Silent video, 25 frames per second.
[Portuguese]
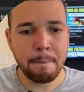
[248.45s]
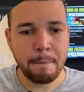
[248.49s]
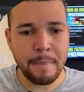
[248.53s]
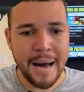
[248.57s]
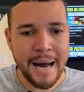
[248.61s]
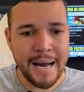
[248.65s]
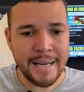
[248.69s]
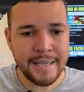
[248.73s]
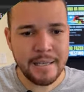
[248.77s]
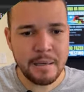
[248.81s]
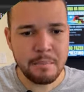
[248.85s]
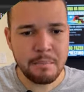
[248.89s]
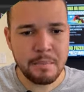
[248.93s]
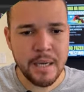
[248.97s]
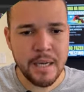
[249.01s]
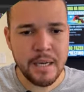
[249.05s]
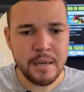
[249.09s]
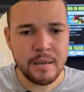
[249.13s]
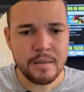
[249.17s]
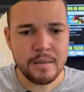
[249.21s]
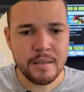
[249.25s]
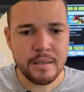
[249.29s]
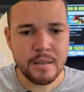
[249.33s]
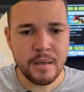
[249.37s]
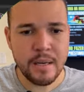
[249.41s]
Pague
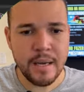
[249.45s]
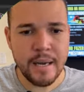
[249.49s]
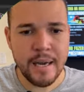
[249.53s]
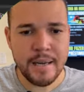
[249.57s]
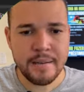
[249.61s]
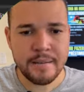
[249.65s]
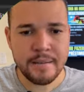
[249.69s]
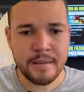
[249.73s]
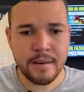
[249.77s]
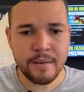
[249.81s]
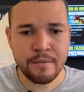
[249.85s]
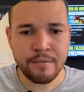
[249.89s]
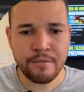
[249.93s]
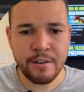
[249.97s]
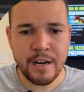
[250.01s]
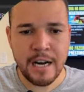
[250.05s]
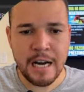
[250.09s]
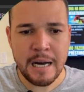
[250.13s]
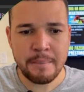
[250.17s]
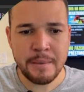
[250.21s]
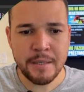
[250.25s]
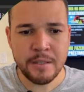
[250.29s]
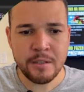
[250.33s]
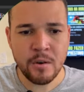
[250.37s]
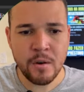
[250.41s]
Menos, Extra
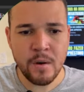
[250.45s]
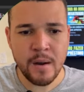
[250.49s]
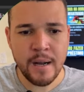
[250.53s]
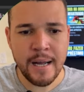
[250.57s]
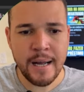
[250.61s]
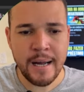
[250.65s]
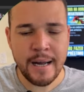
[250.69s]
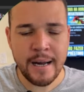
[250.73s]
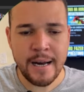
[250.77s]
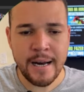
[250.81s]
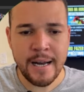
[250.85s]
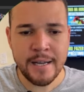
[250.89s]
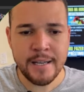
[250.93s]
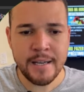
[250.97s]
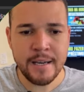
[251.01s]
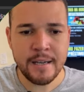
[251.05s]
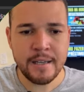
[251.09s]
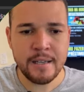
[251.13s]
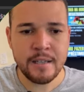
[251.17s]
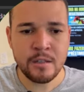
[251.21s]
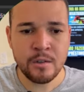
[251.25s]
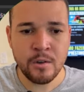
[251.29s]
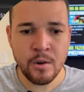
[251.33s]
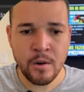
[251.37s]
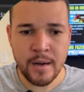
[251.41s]
Farma, Droga Raia
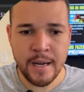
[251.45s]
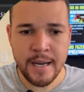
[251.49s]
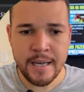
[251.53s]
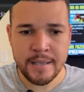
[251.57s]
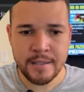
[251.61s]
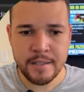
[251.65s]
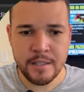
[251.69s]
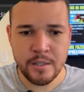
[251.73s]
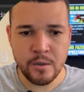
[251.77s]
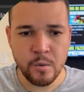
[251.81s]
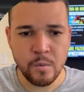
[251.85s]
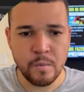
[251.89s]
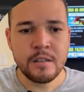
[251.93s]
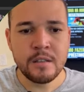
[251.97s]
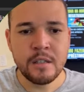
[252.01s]
e Drogazil.